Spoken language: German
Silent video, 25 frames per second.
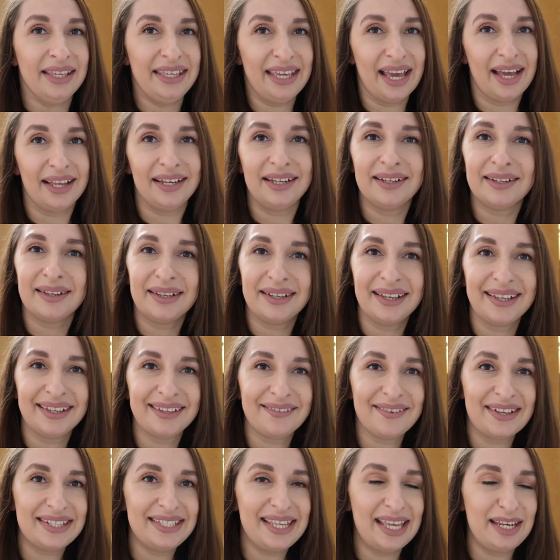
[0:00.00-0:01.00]
ja,
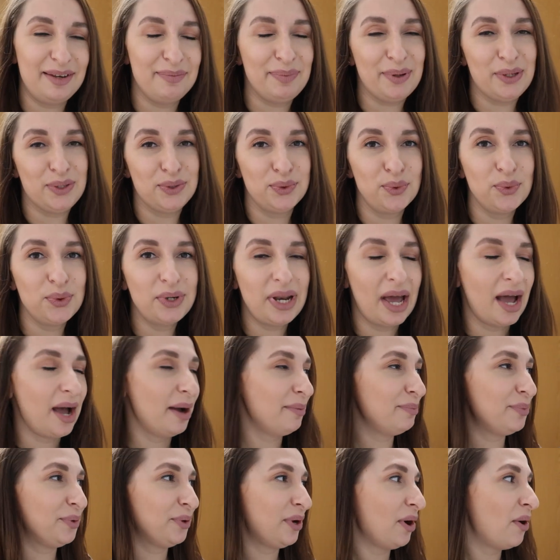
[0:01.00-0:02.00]
quasi eine Person
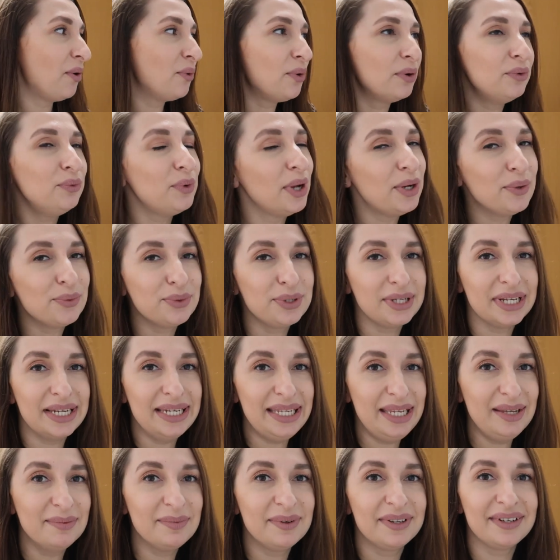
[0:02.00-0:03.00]
haben oder auch nur ein
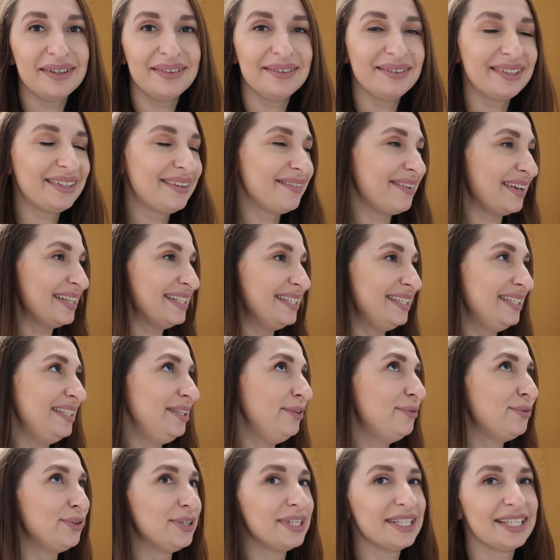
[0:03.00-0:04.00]
Unternehmen, quasi
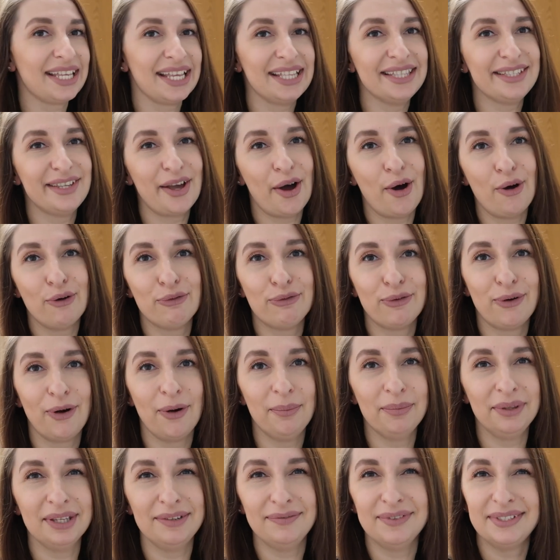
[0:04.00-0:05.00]
die für das Ganze
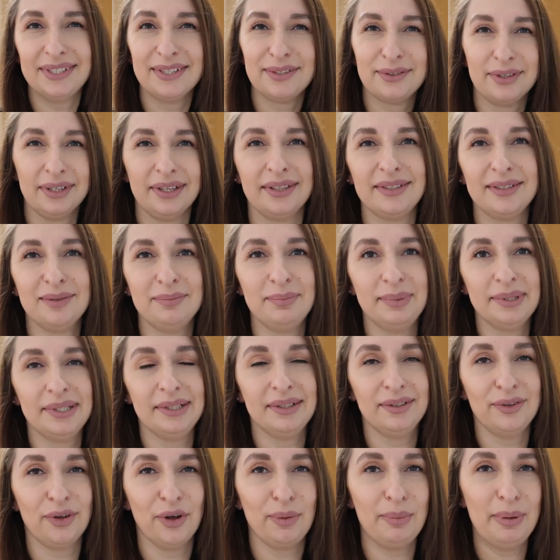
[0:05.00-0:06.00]
aufkommt, dann wird das Ganze ein
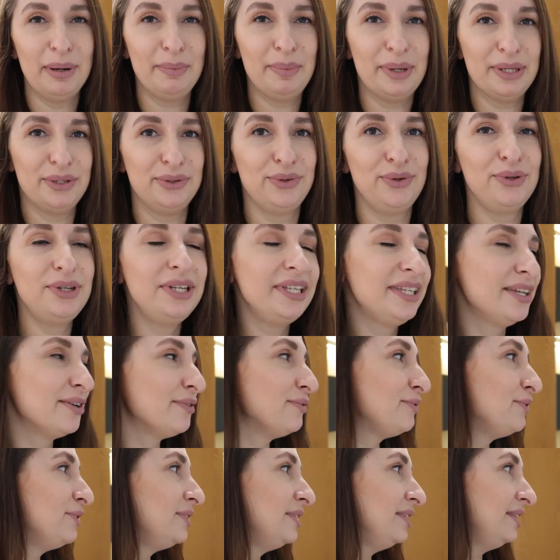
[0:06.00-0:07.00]
bisschen nochmal
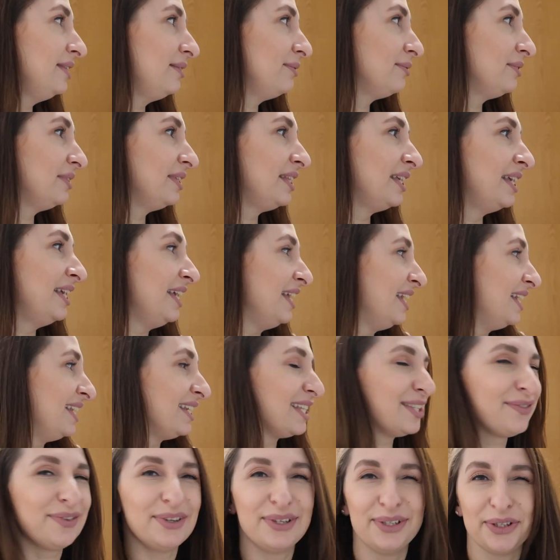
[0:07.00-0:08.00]
persönlicher für sie und
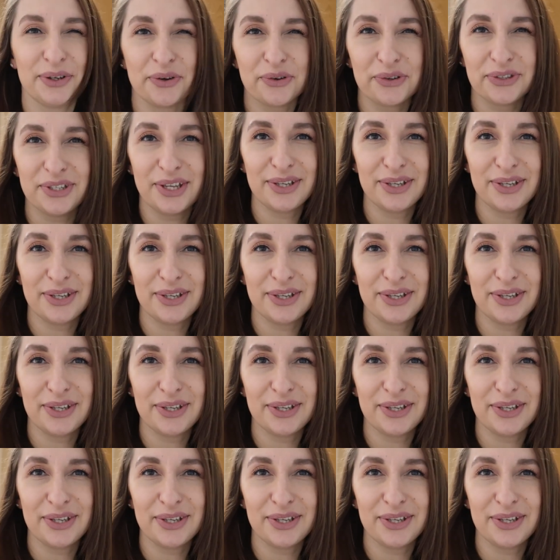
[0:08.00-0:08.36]
das fand ich auch